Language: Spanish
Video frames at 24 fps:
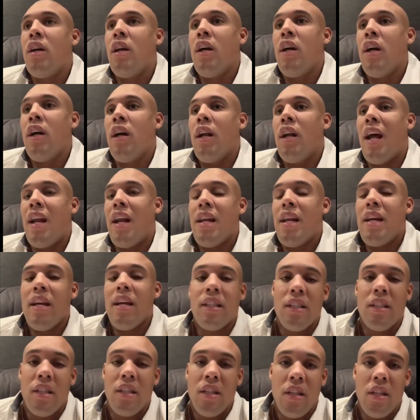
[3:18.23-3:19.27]
la liga
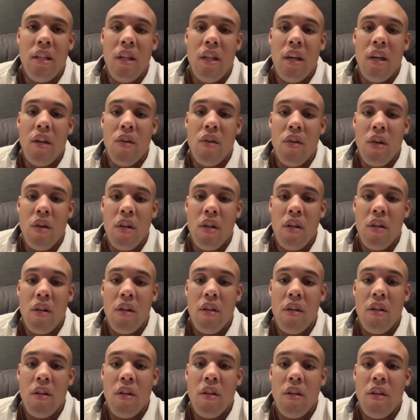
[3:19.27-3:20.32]
se deteriore.
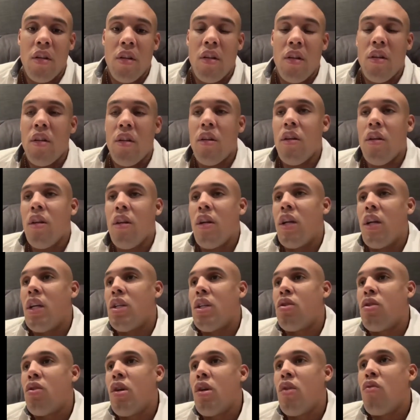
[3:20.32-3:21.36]

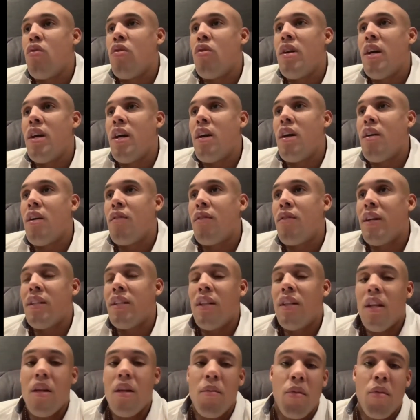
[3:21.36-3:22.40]
Eso es una
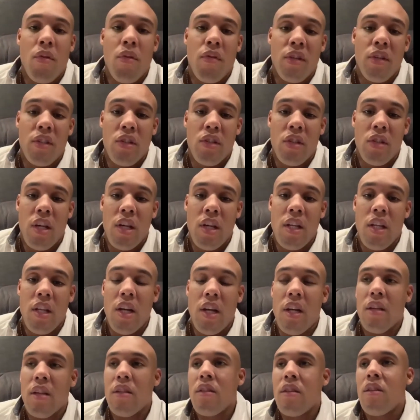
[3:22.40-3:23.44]
falta de
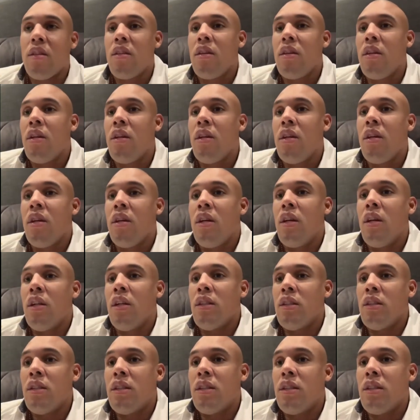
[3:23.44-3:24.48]
profesionalidad.
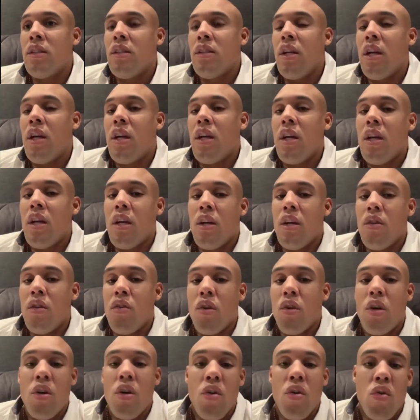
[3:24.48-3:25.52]
Eh, no
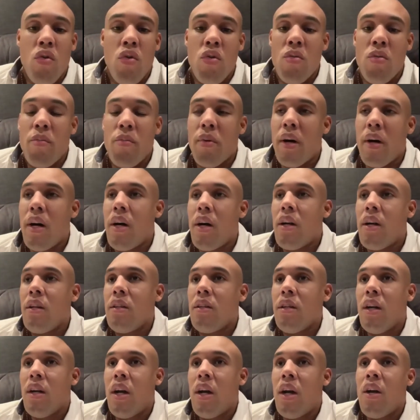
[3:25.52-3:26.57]
quiero culpar
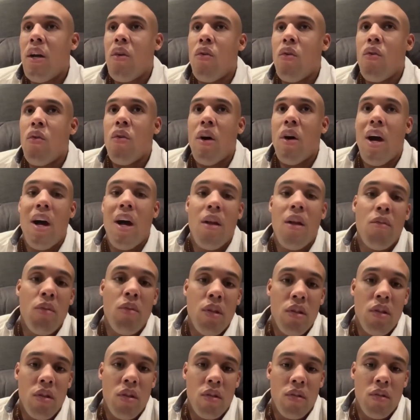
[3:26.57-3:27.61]
a los
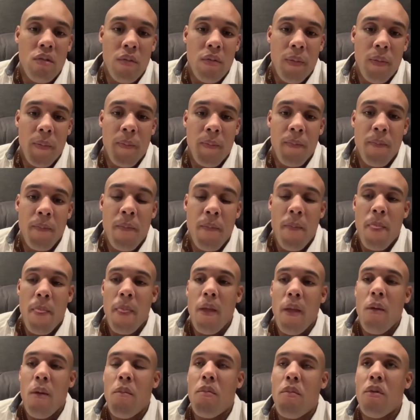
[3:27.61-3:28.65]
árbitros
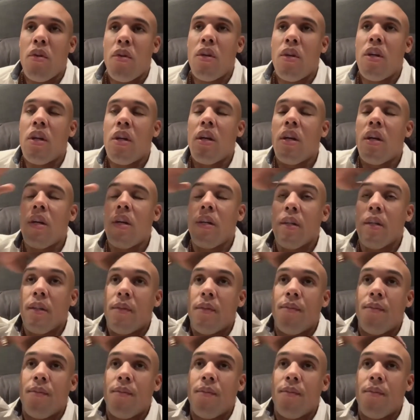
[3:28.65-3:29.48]
porque